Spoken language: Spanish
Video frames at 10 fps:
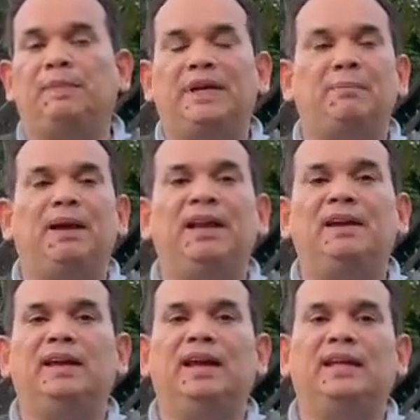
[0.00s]

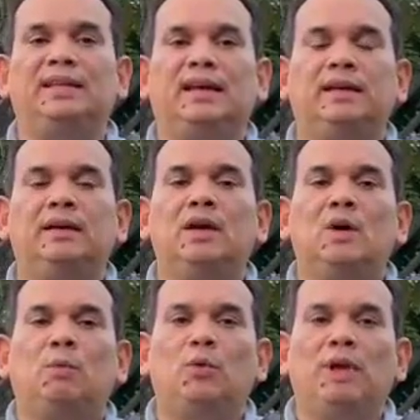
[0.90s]
repeler el ataque
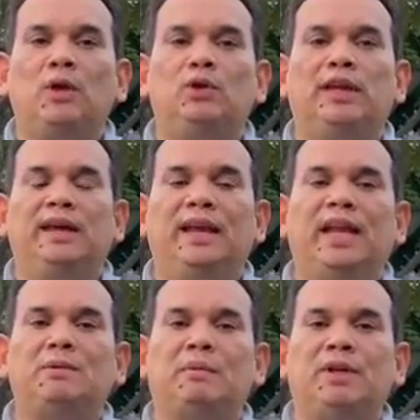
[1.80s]
por medio del
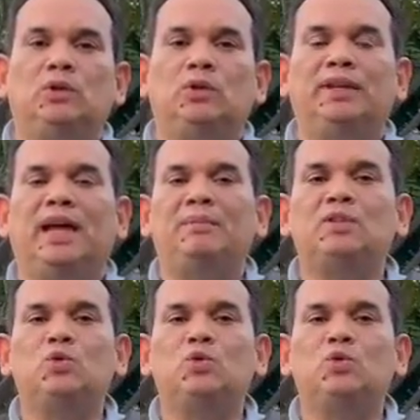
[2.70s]
armamento de armas